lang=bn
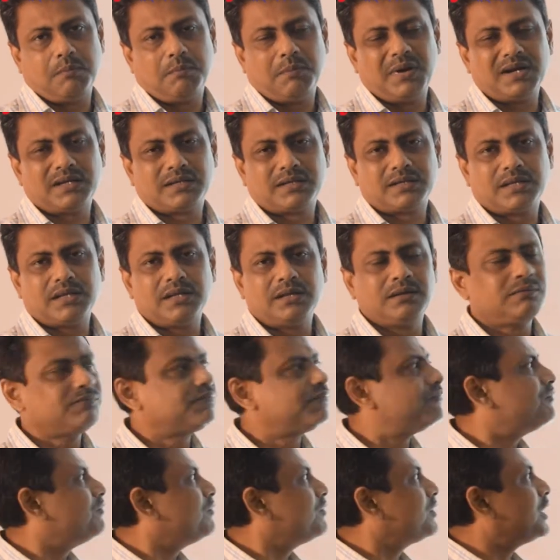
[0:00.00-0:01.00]
বাট ইন
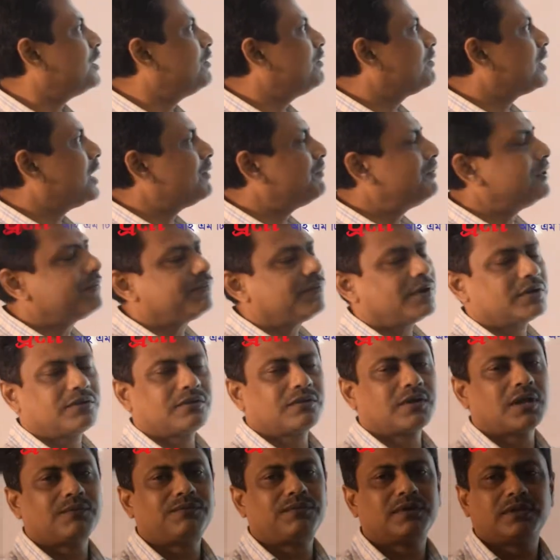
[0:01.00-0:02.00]
রেডিওগ্রাফিক
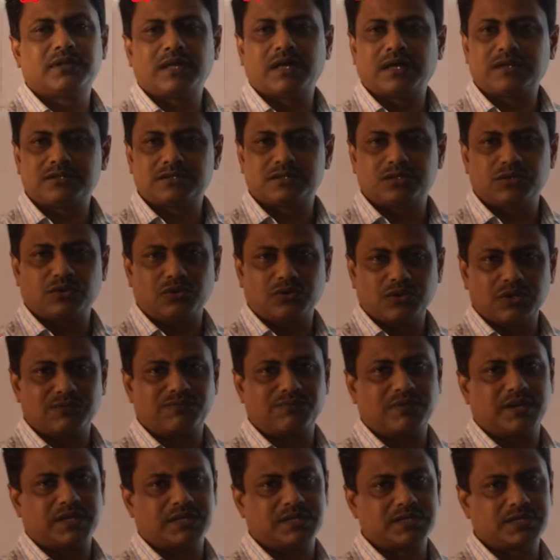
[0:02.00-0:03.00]
ফটোগ্রাফি দেয়ার ইজ নো
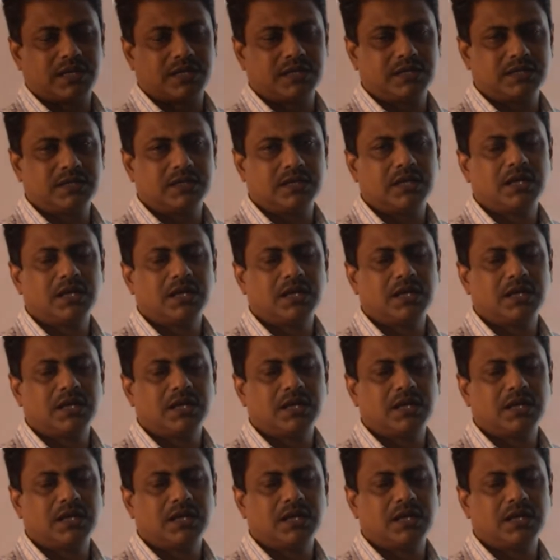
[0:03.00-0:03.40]
রিফ্লেকশন